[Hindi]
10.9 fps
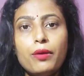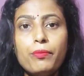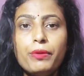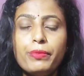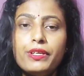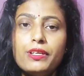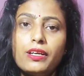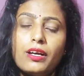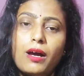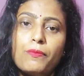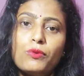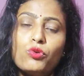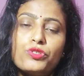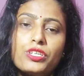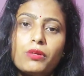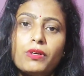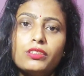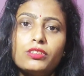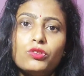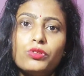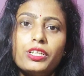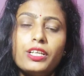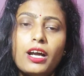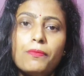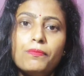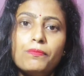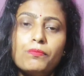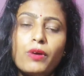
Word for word: तो मैं फिर आप लोगों से एक बात कहूँगी कि आप